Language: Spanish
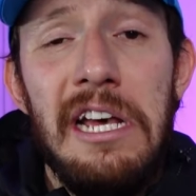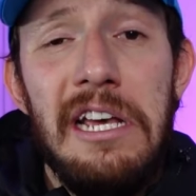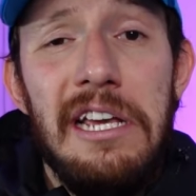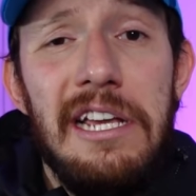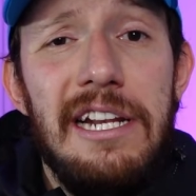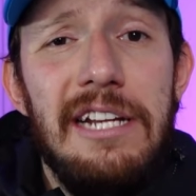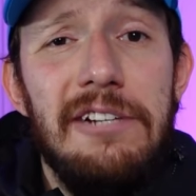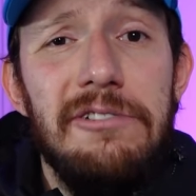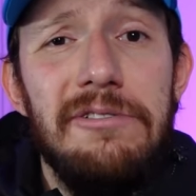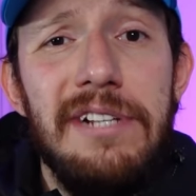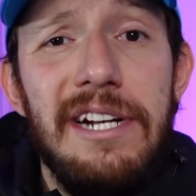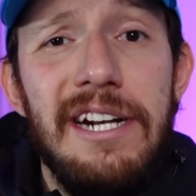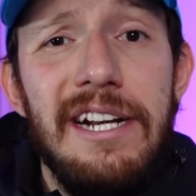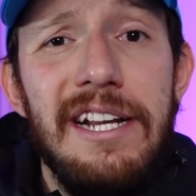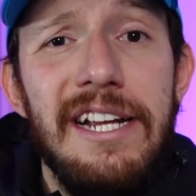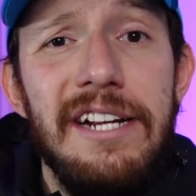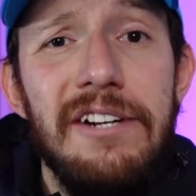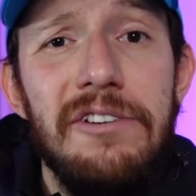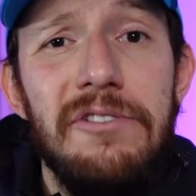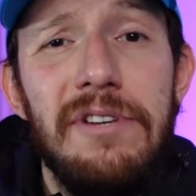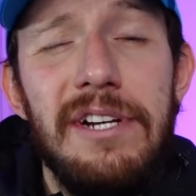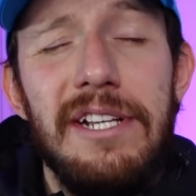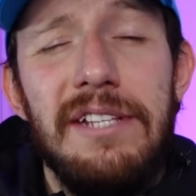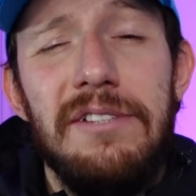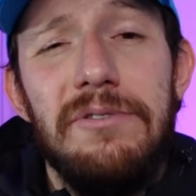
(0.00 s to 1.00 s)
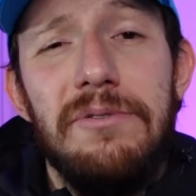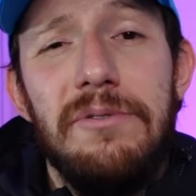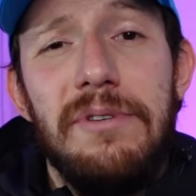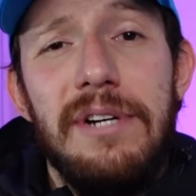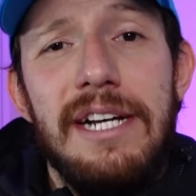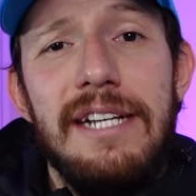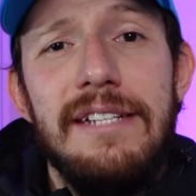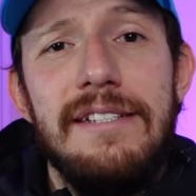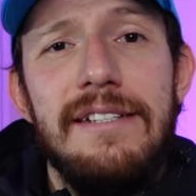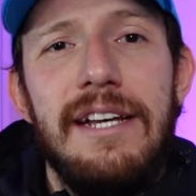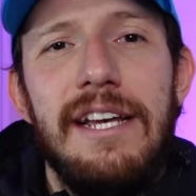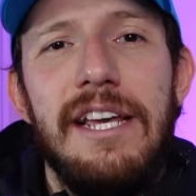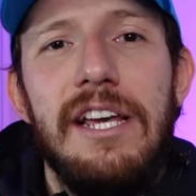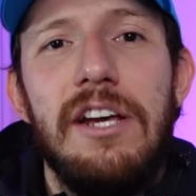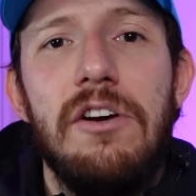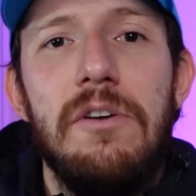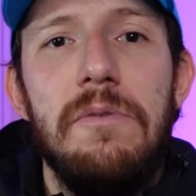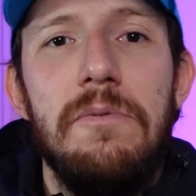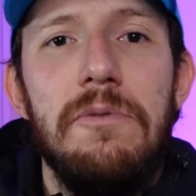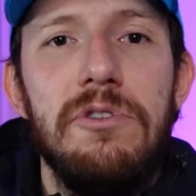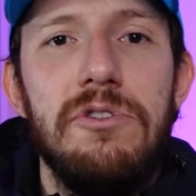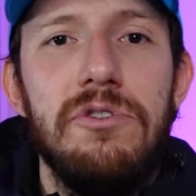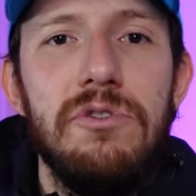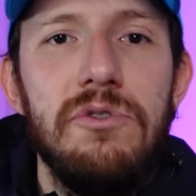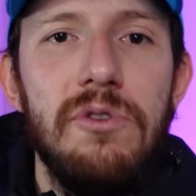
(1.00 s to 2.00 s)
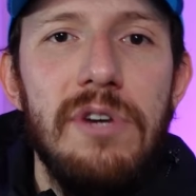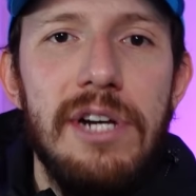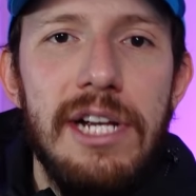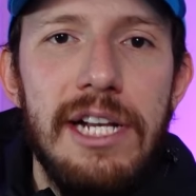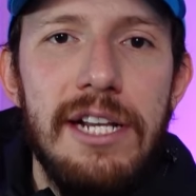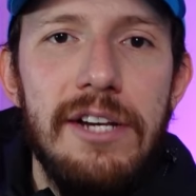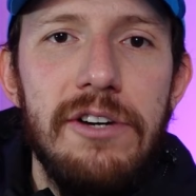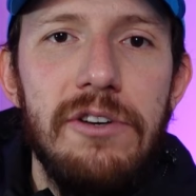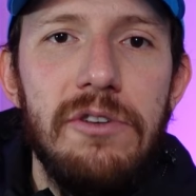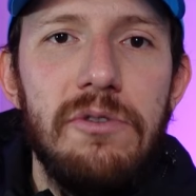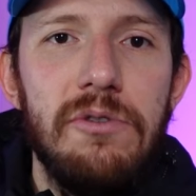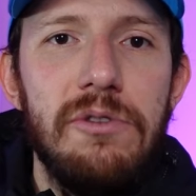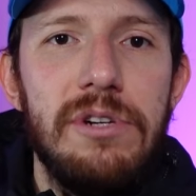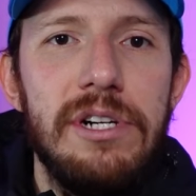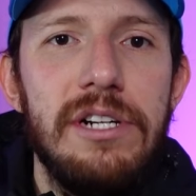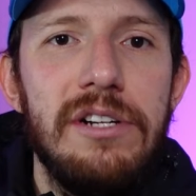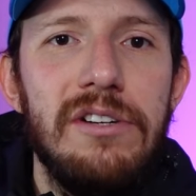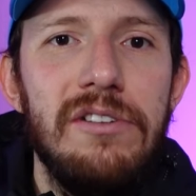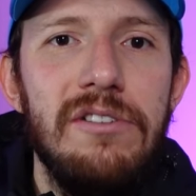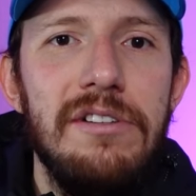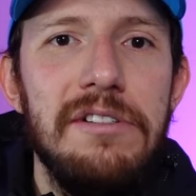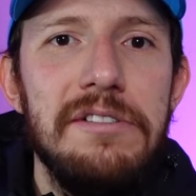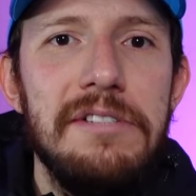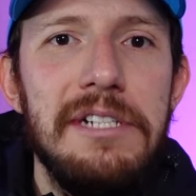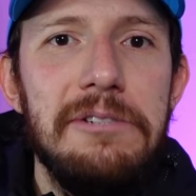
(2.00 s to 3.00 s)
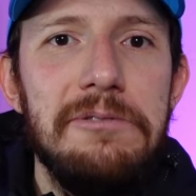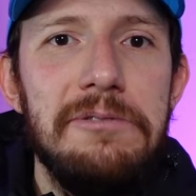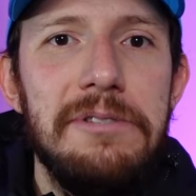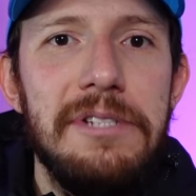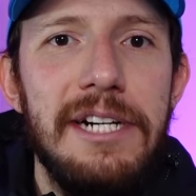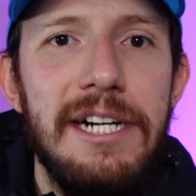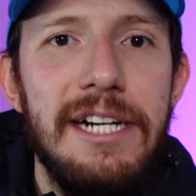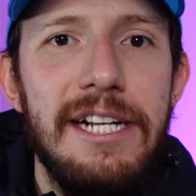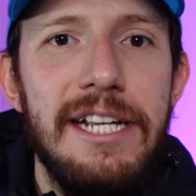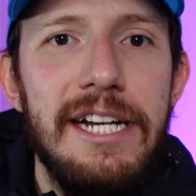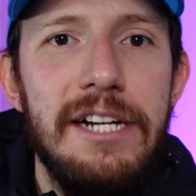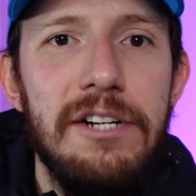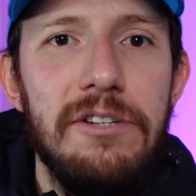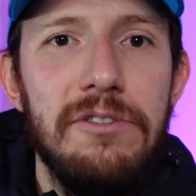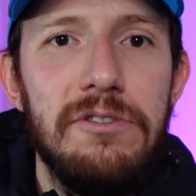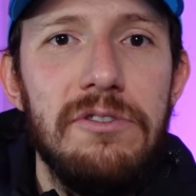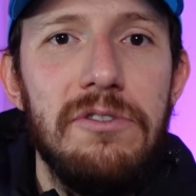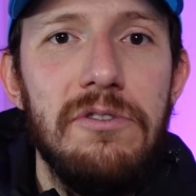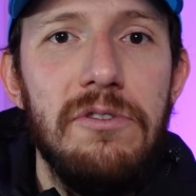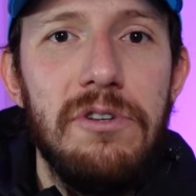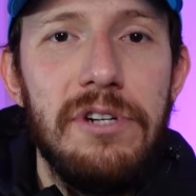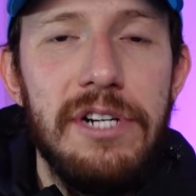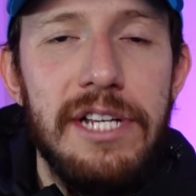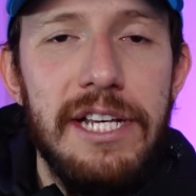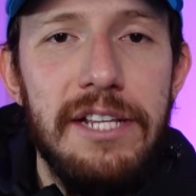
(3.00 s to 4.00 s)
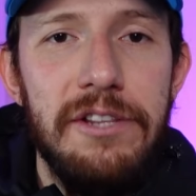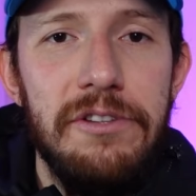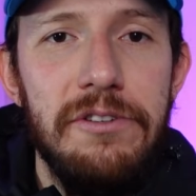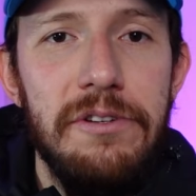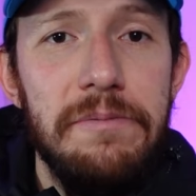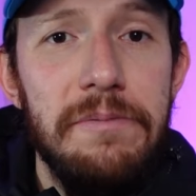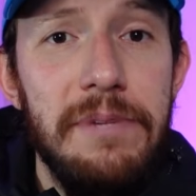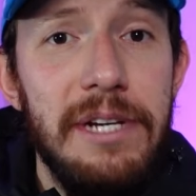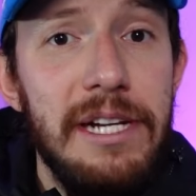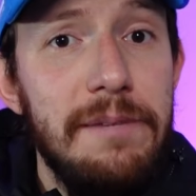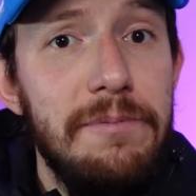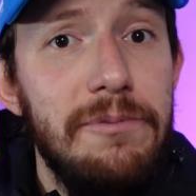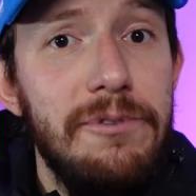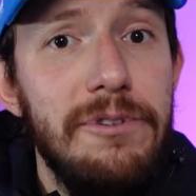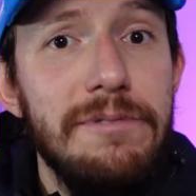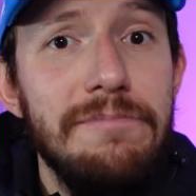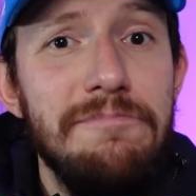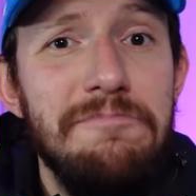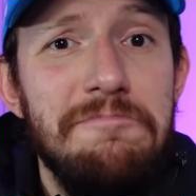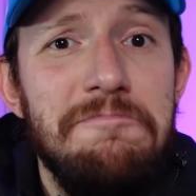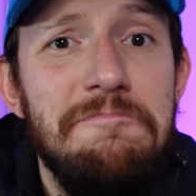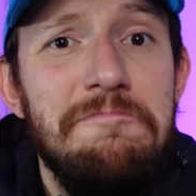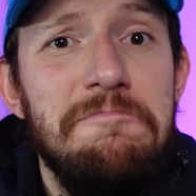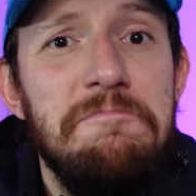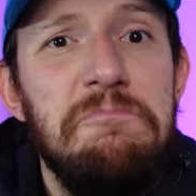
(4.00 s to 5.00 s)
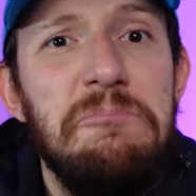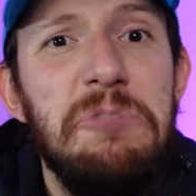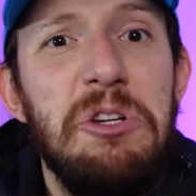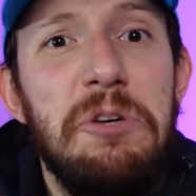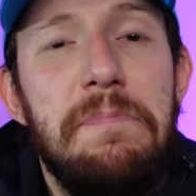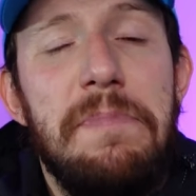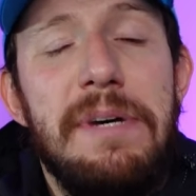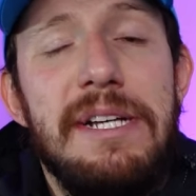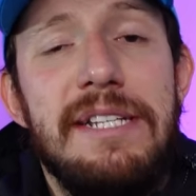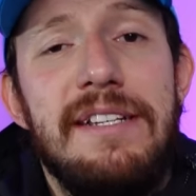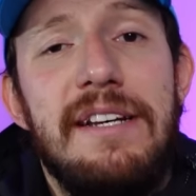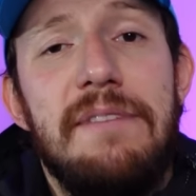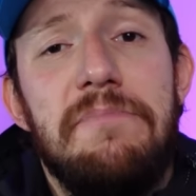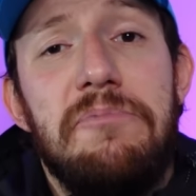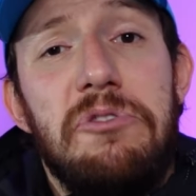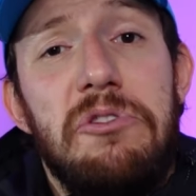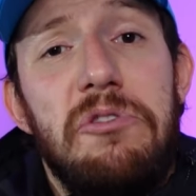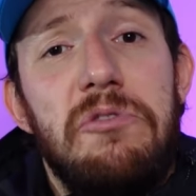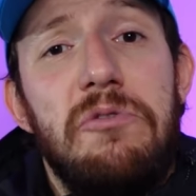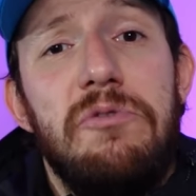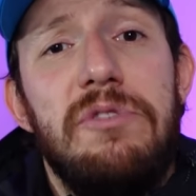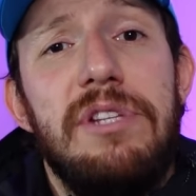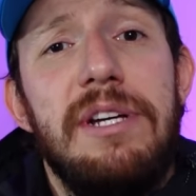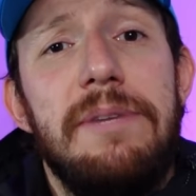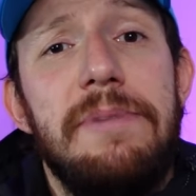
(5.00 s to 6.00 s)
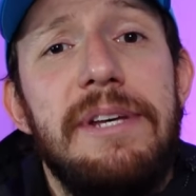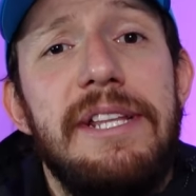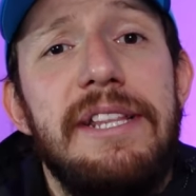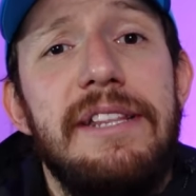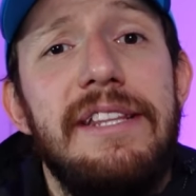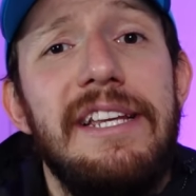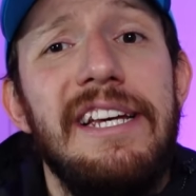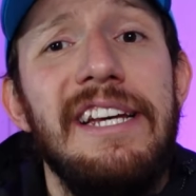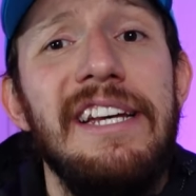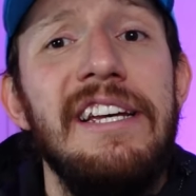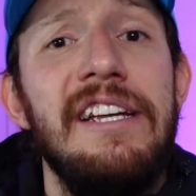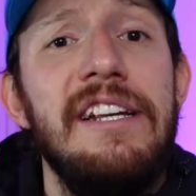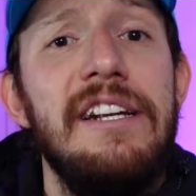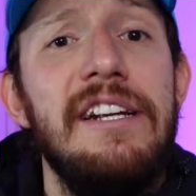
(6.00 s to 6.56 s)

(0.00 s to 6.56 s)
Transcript: El australiano en su casa y como suele ocurrir con los australianos corriendo en Melbourne, no pasa absolutamente